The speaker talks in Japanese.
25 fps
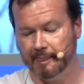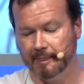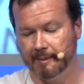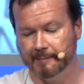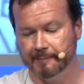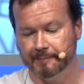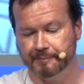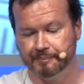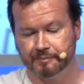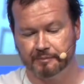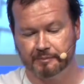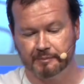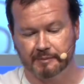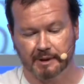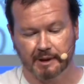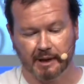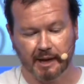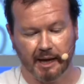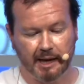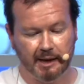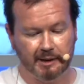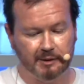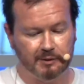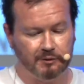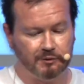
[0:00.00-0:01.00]
す、
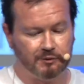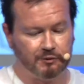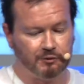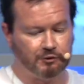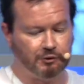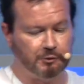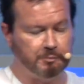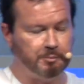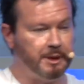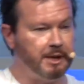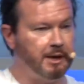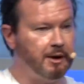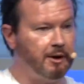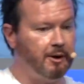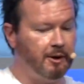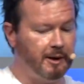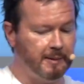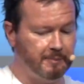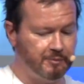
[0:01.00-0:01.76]
えー、ハイパーオブジェ